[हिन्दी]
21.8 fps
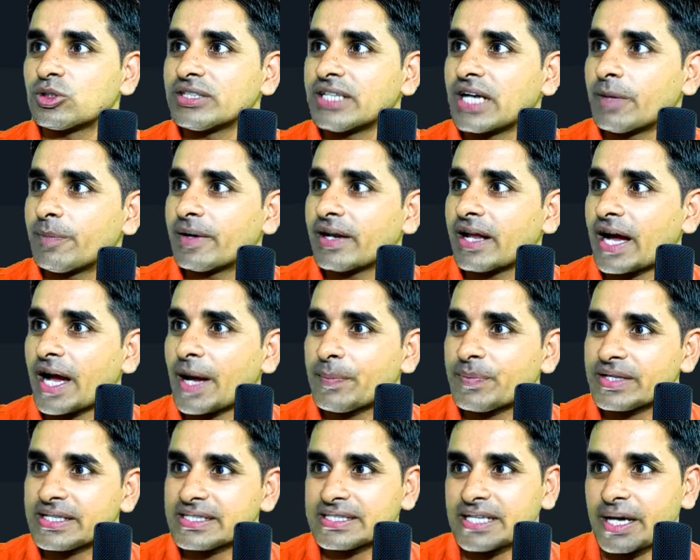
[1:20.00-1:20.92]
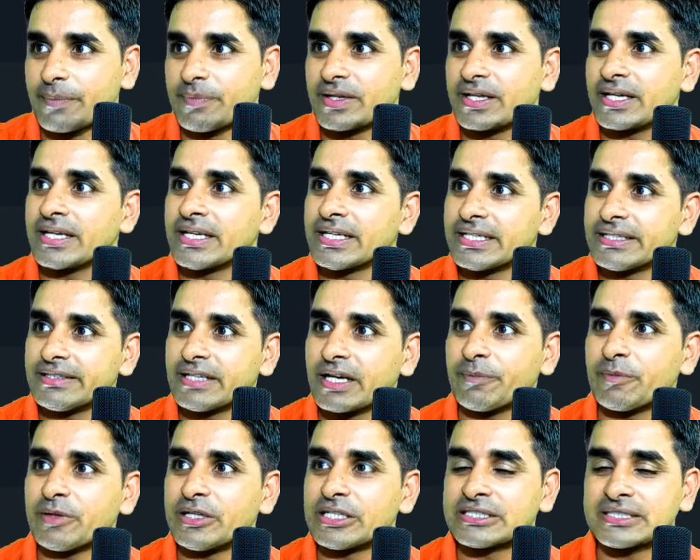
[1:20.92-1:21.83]
तो यहाँ पर आपके सामने
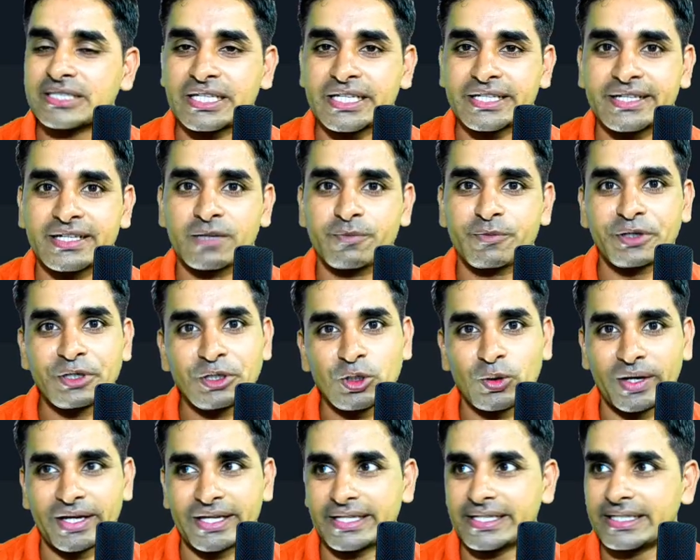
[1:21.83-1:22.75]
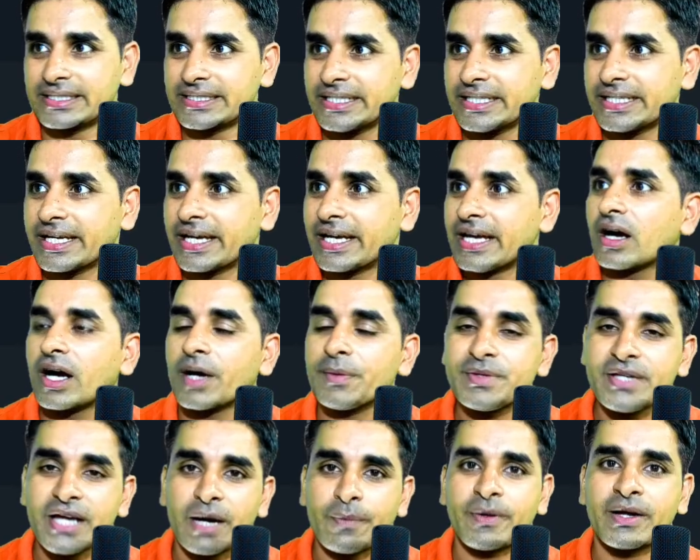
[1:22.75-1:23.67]
यह इस तरीके की विंडो आएगी ठीक है अब
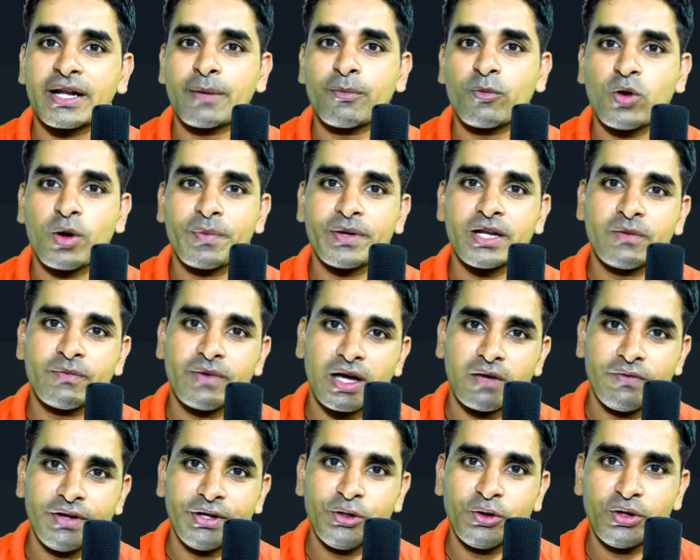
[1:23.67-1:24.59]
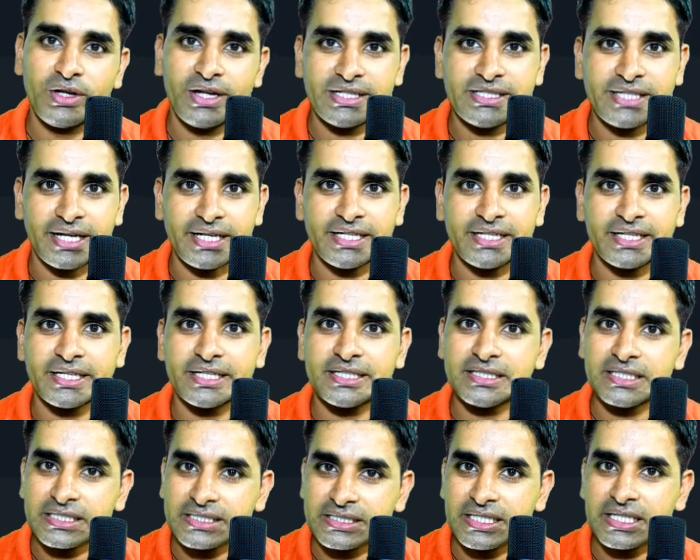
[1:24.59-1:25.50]
यहाँ पर हमको अपनी वह वीडियो ले जानी है
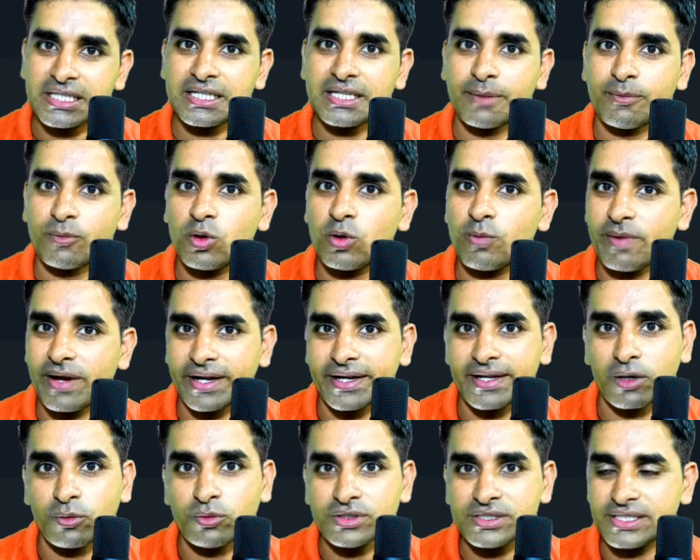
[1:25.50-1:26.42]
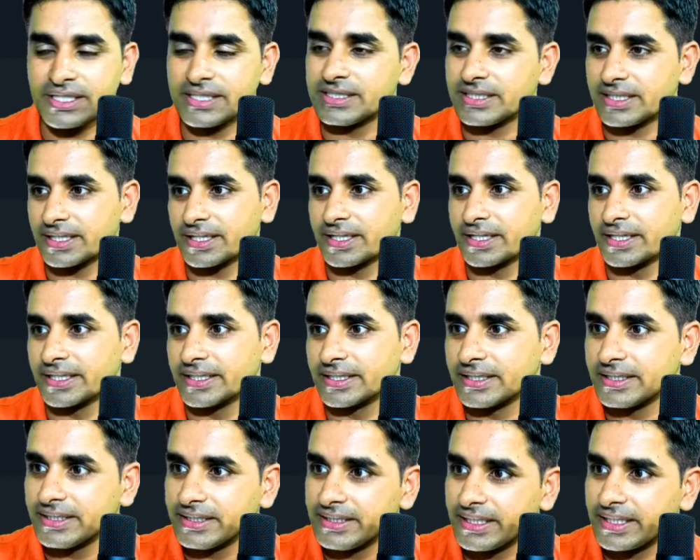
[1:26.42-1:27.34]
जिसकी की हमको बैकग्राउंड चेंज करनी है
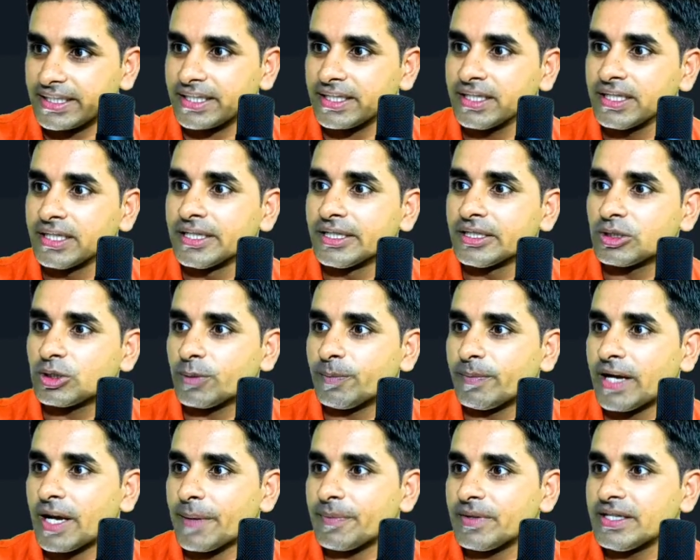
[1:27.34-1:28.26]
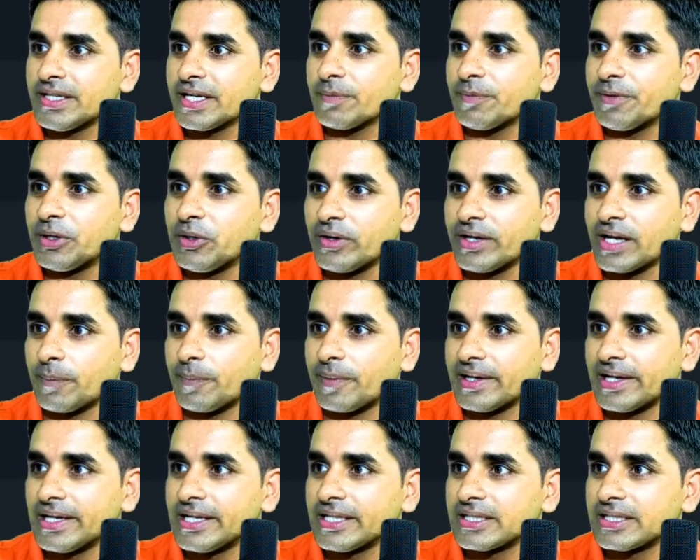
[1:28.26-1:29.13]
ठीक है तो मैं अपनी एक वीडियो यहाँ पर ले